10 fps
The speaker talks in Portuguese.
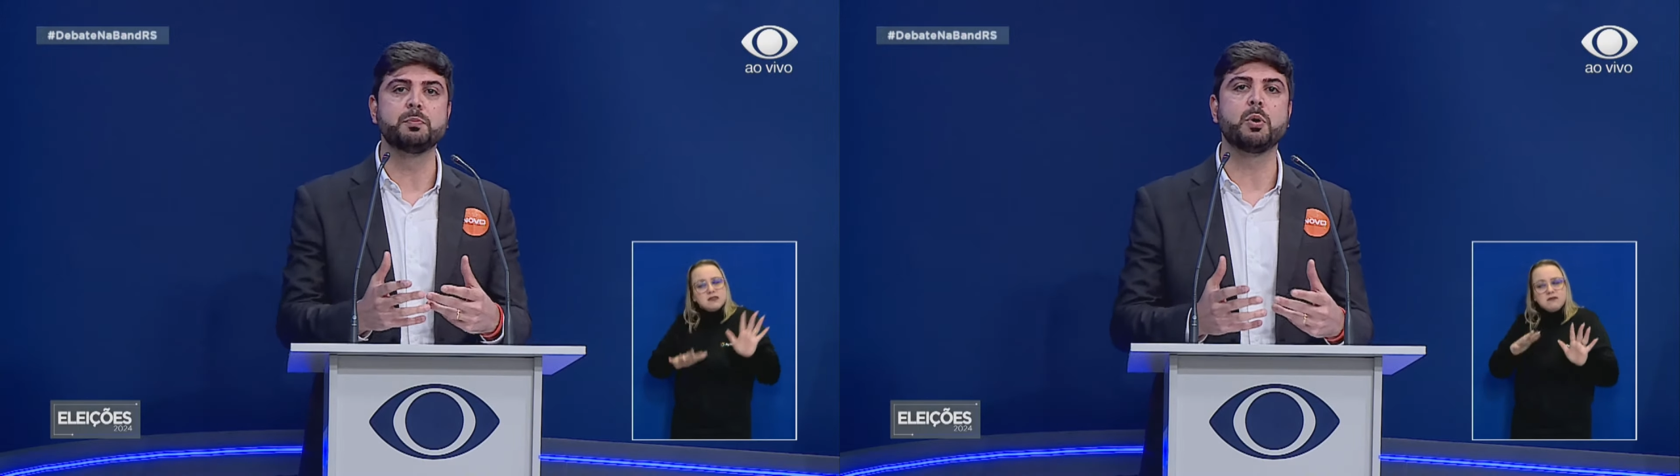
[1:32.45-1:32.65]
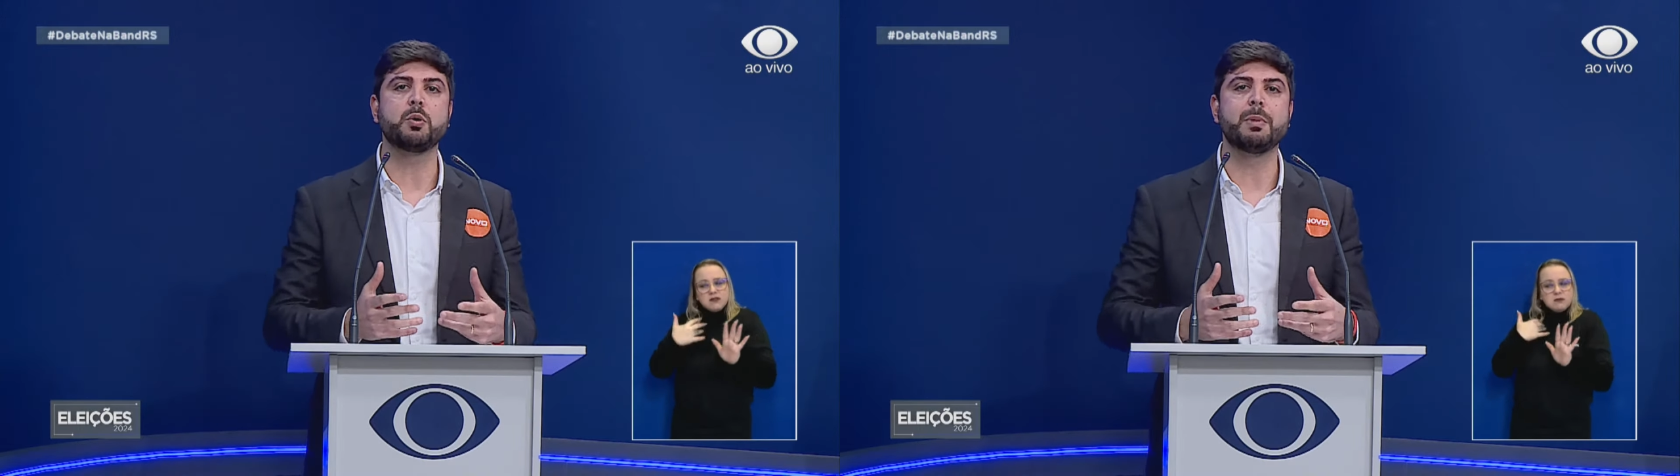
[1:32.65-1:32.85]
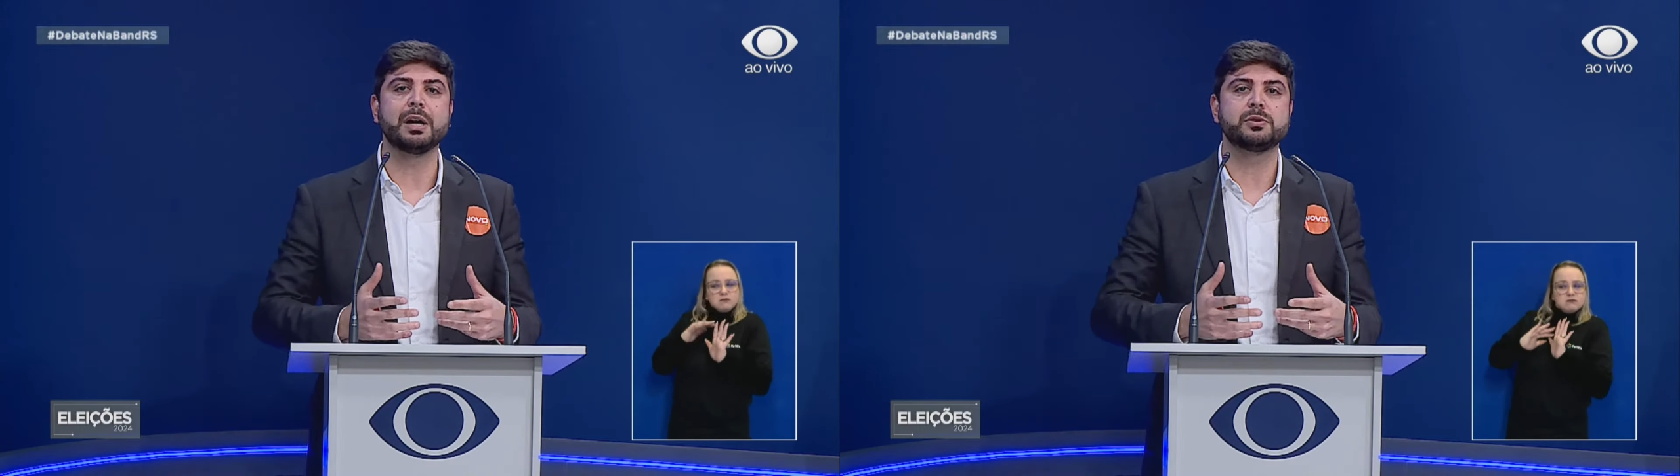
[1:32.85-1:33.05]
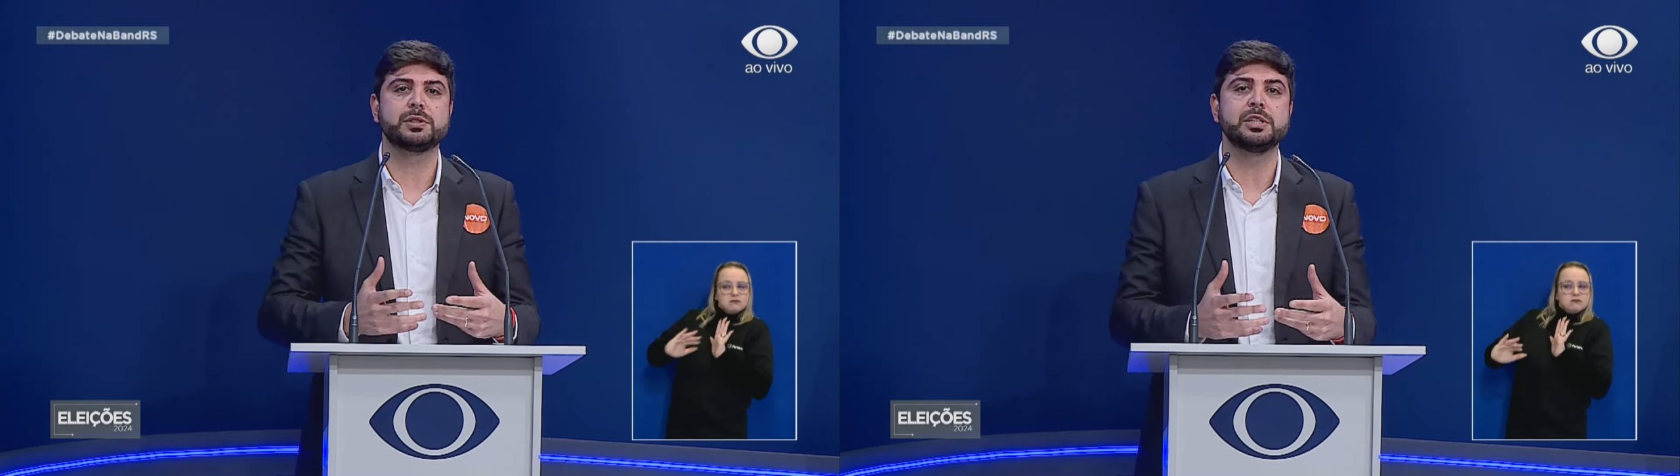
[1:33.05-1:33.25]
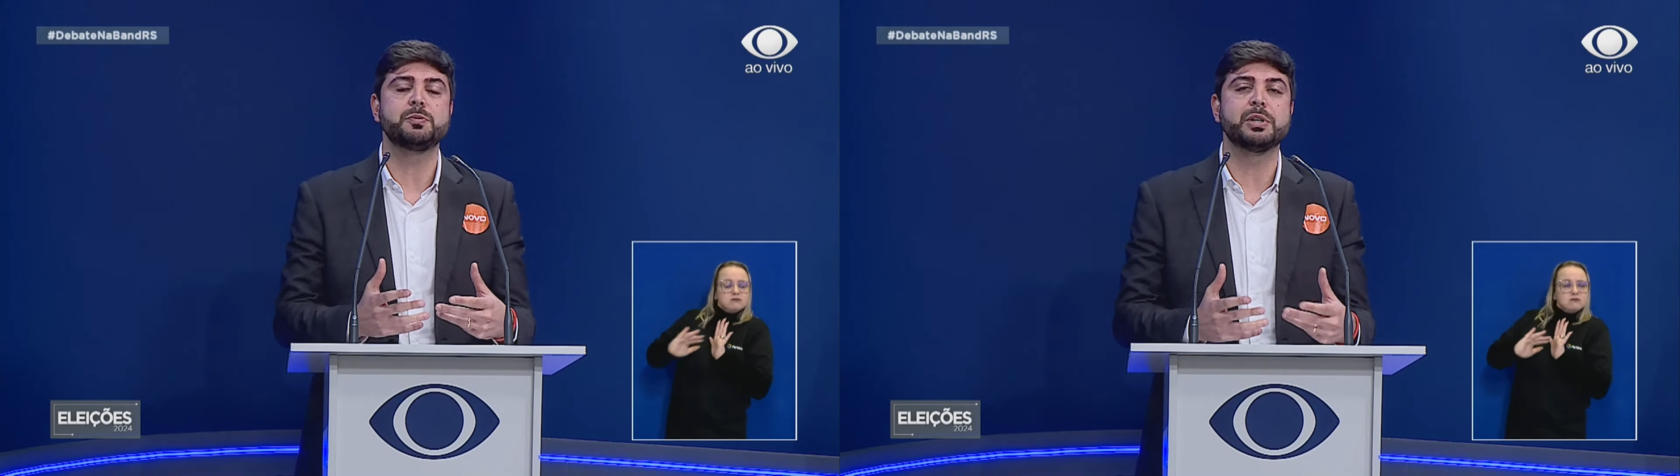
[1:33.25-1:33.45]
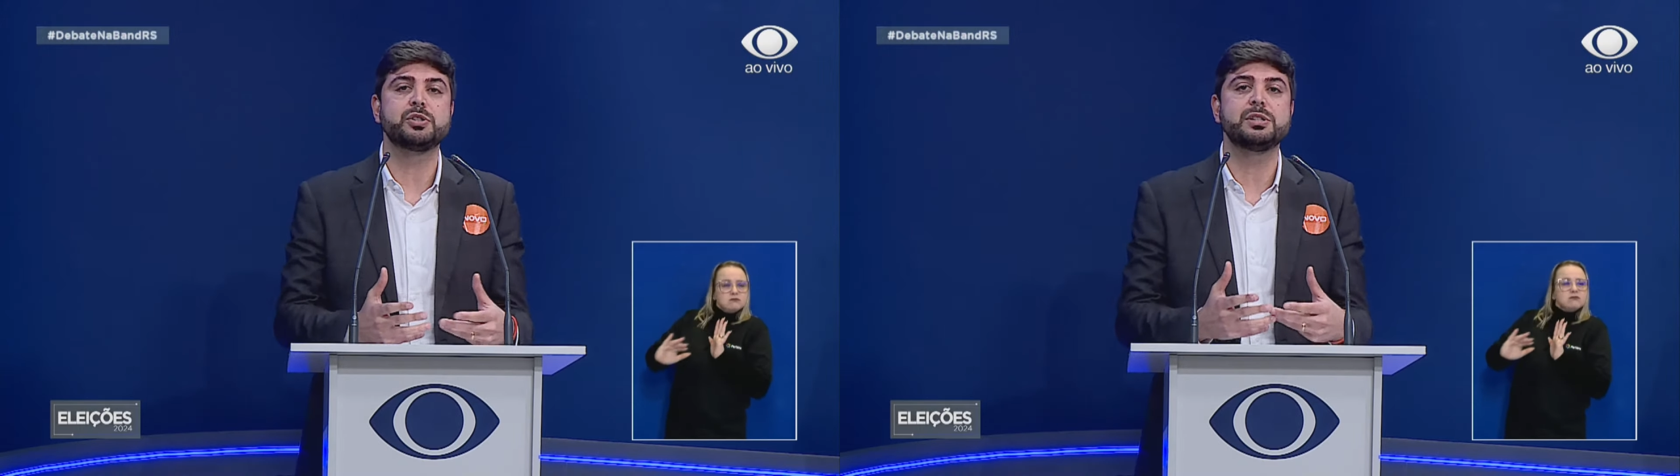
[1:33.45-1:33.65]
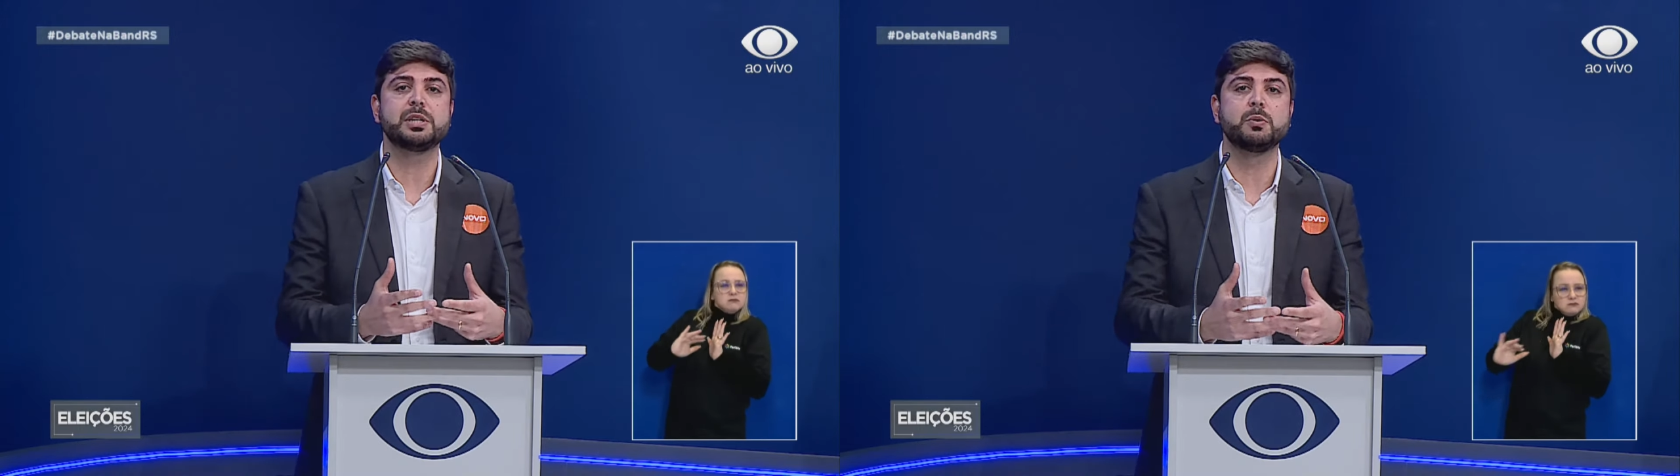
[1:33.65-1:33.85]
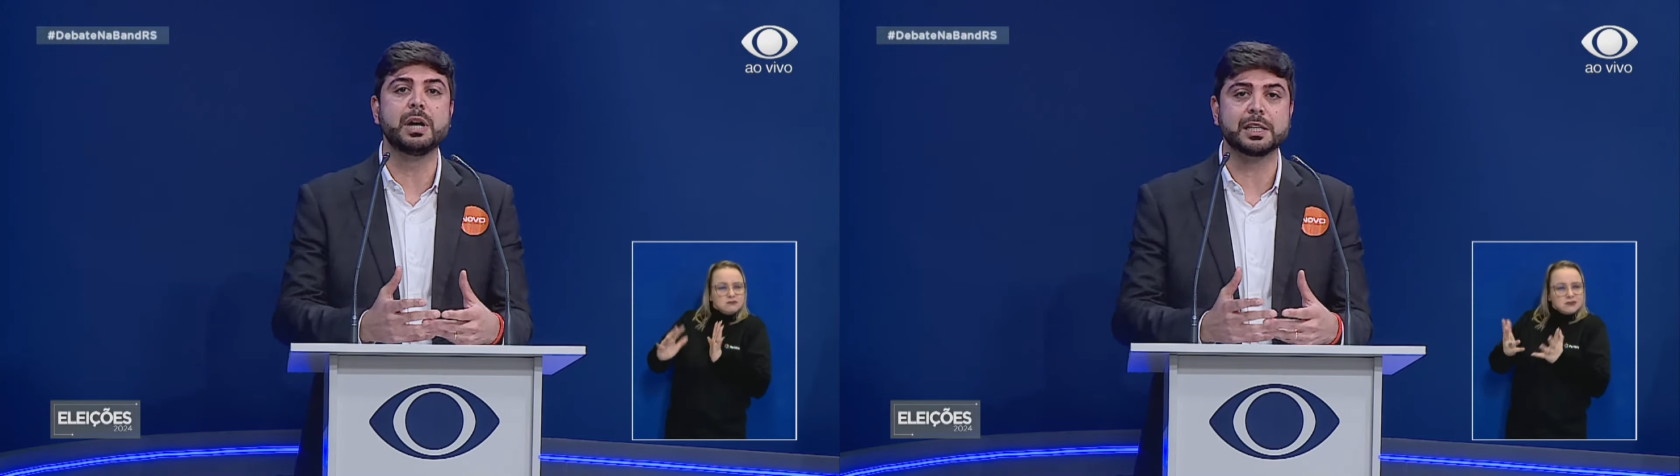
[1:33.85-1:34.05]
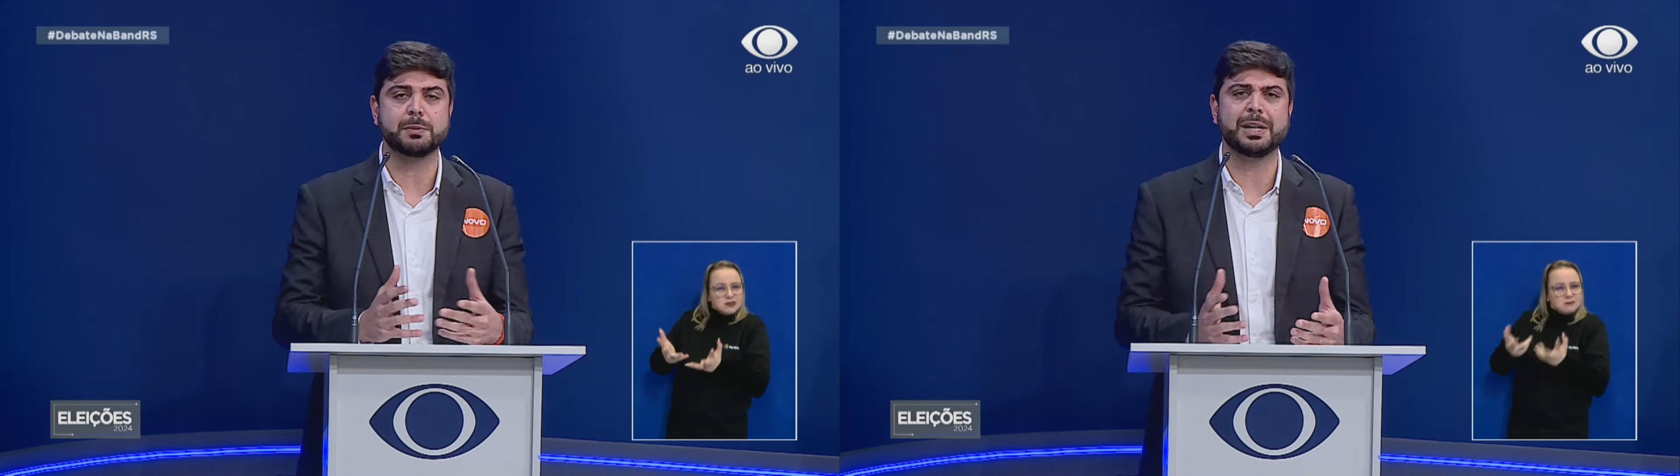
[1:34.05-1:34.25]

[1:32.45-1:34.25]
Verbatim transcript: pouco mais o sentimento de segurança.